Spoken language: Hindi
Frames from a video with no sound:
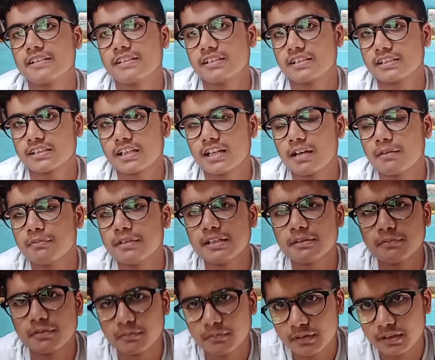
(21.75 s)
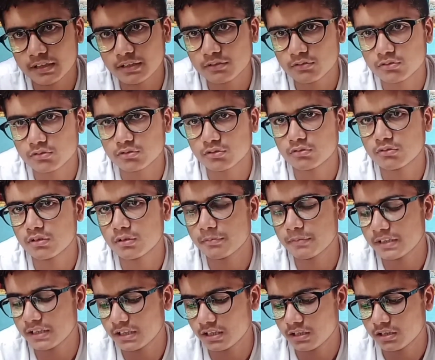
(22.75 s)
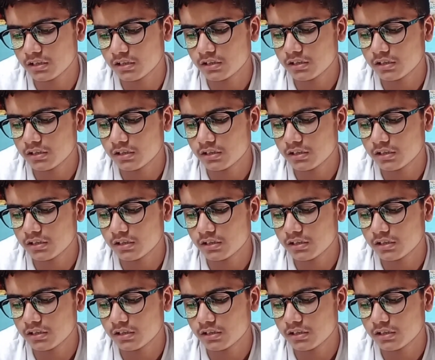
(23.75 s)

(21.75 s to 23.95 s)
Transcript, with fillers: के साथ कैमलिन में मैं यूज़ करूँगा मेरी